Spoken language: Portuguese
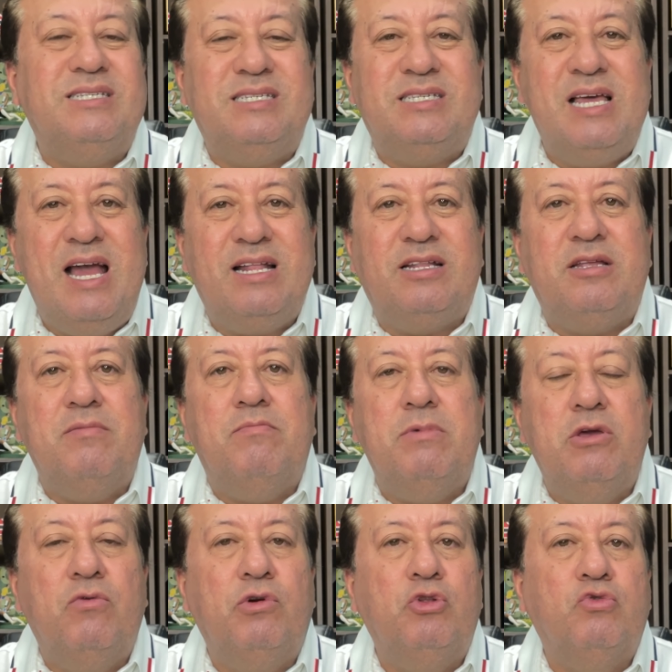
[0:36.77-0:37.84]

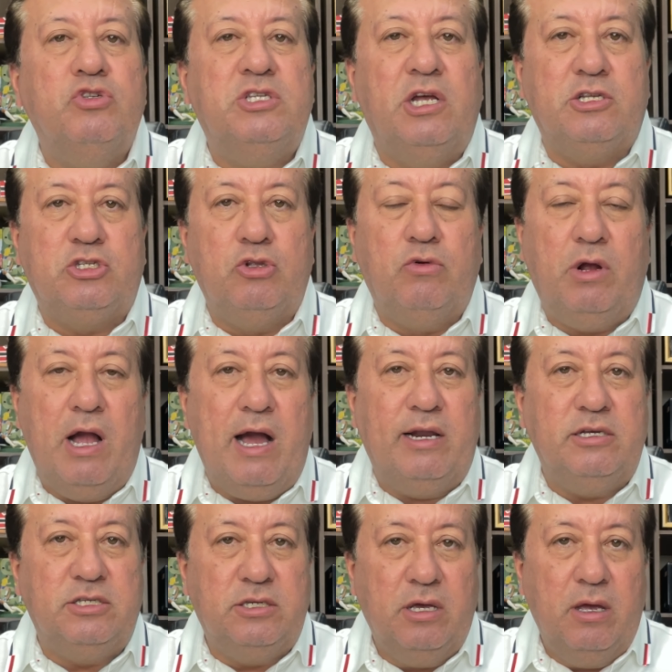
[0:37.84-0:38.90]
7.200
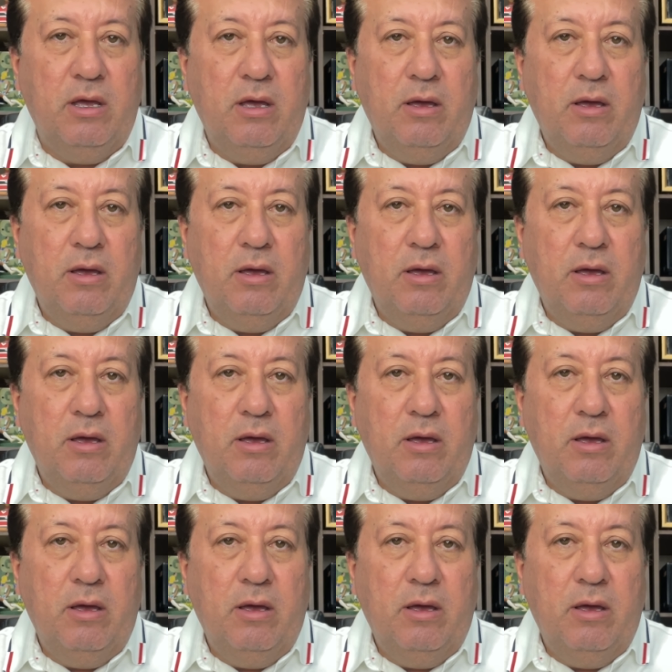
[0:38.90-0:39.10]
lugares